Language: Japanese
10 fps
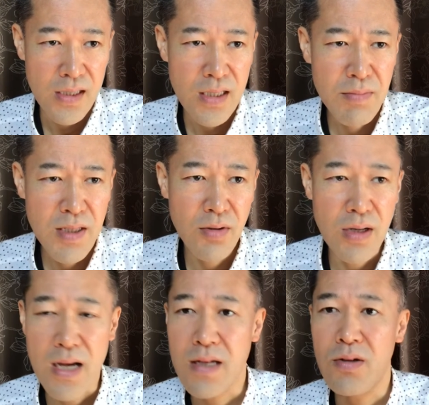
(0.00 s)
意味の
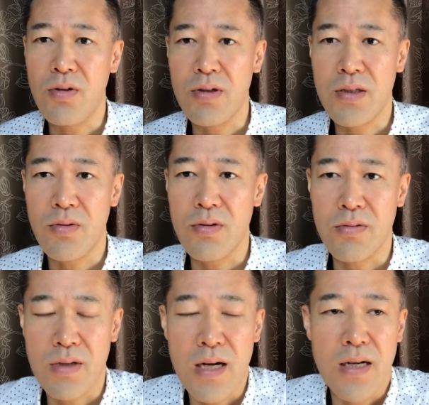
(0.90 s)
ない浪費とい
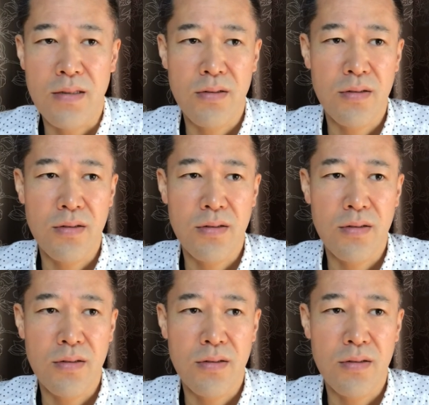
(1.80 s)
うか